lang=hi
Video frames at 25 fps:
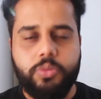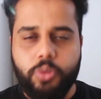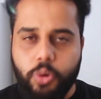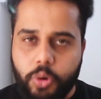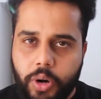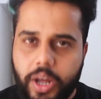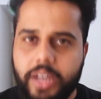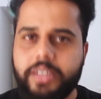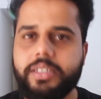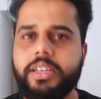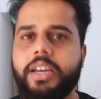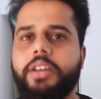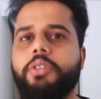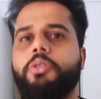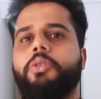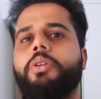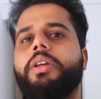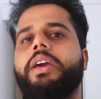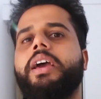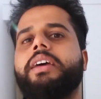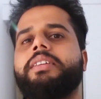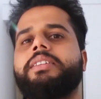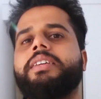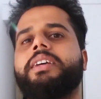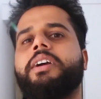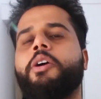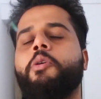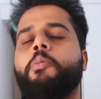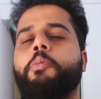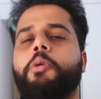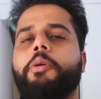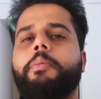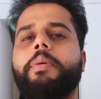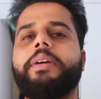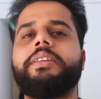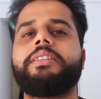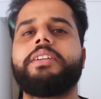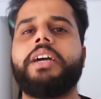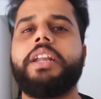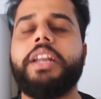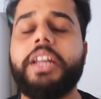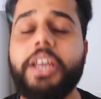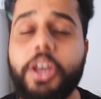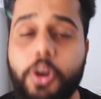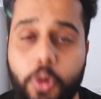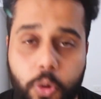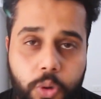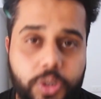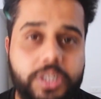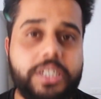थोड़ा सा इन्होंने ऐसे कॉम्प्रोमाइज़
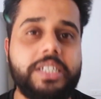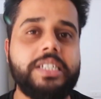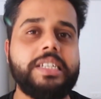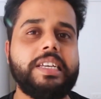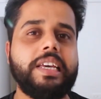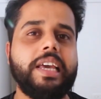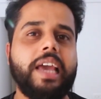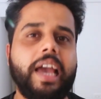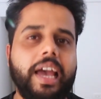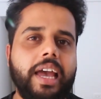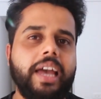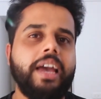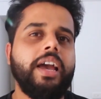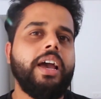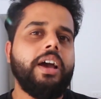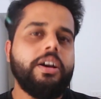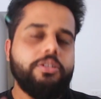करने की कोशिश की है